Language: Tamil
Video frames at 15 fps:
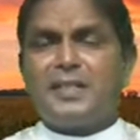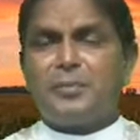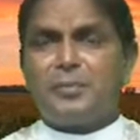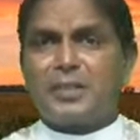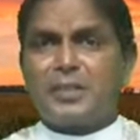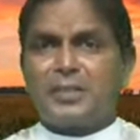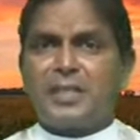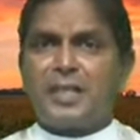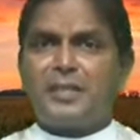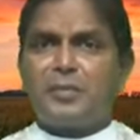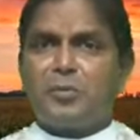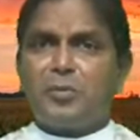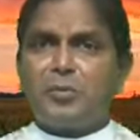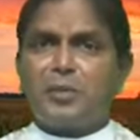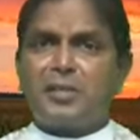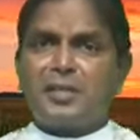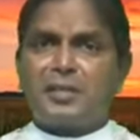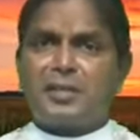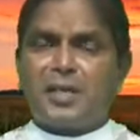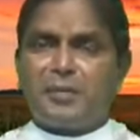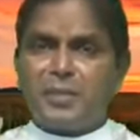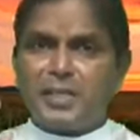என்பதுதான் உங்களுக்கு
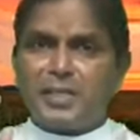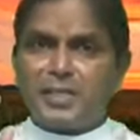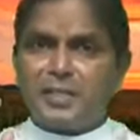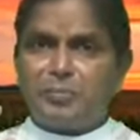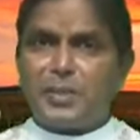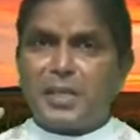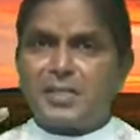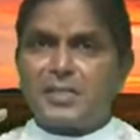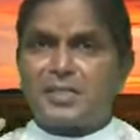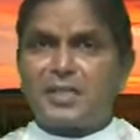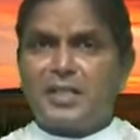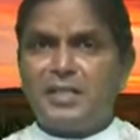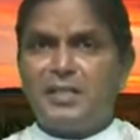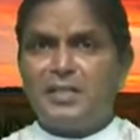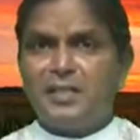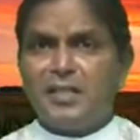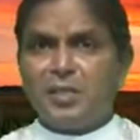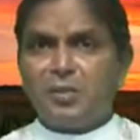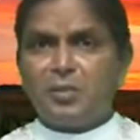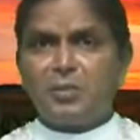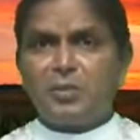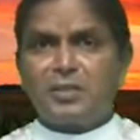தாமா இன்னைக்கு பாஸ்கா
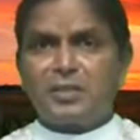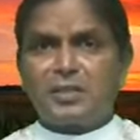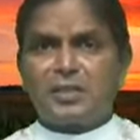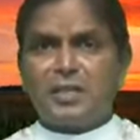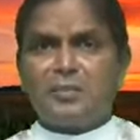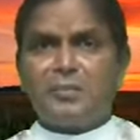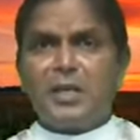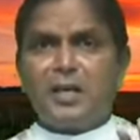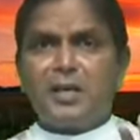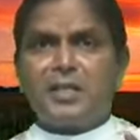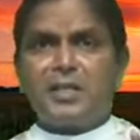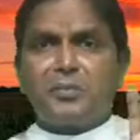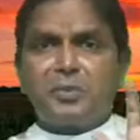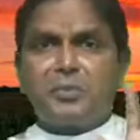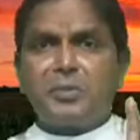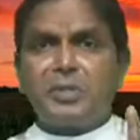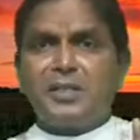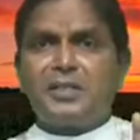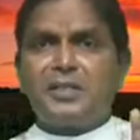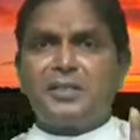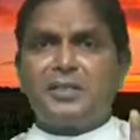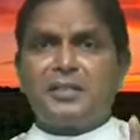உங்களுக்கு தாமா ஆண்டவர்
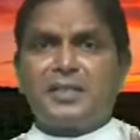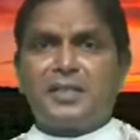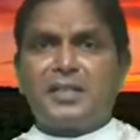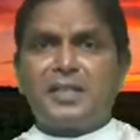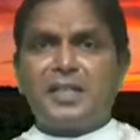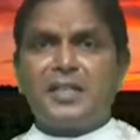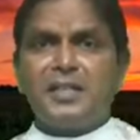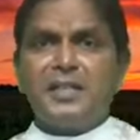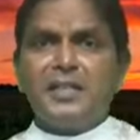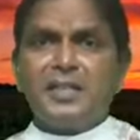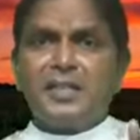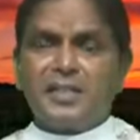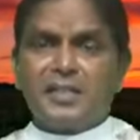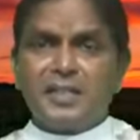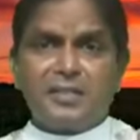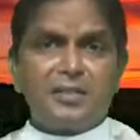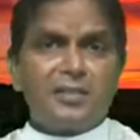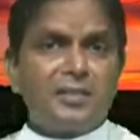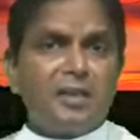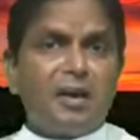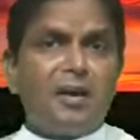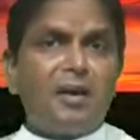உயிர் திறந்திருக்கிறார்
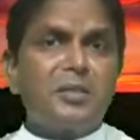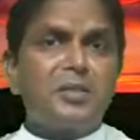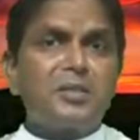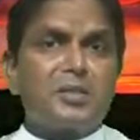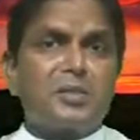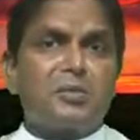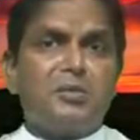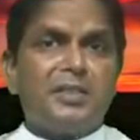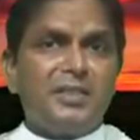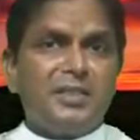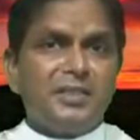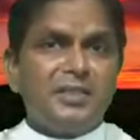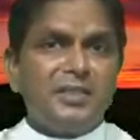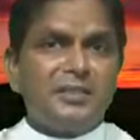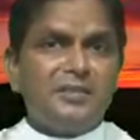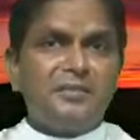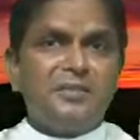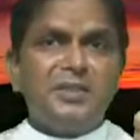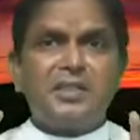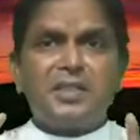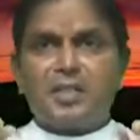என்று ஆறுத சொல்லி வீடு